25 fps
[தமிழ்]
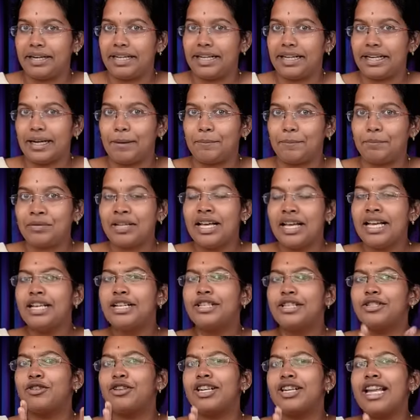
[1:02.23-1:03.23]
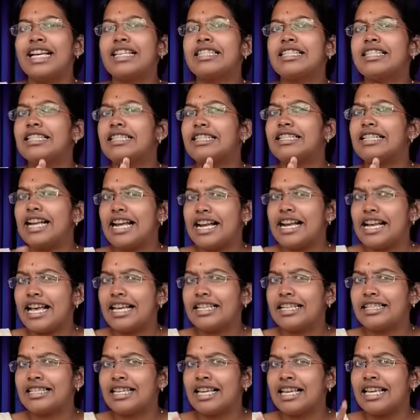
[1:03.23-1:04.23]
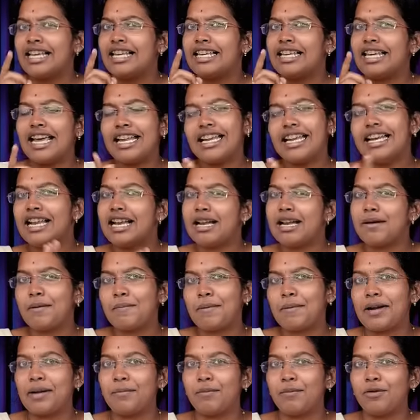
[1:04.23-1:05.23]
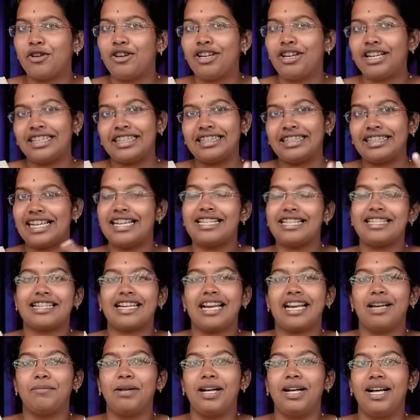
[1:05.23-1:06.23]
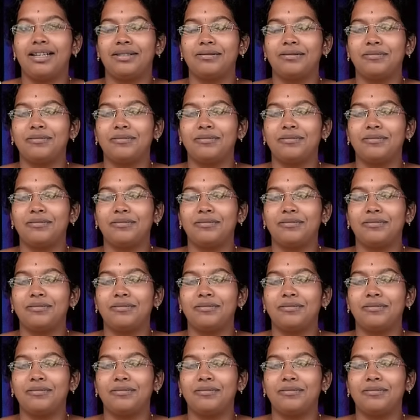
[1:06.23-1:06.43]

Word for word: பண்ணிக்கலாம் ஸோ நெக்ஸ்ட் த்ரீ டேஸ் என்னென்ன நம்ம பண்ண போறோம்ன்றது தெரிஞ்சுக்கலாமா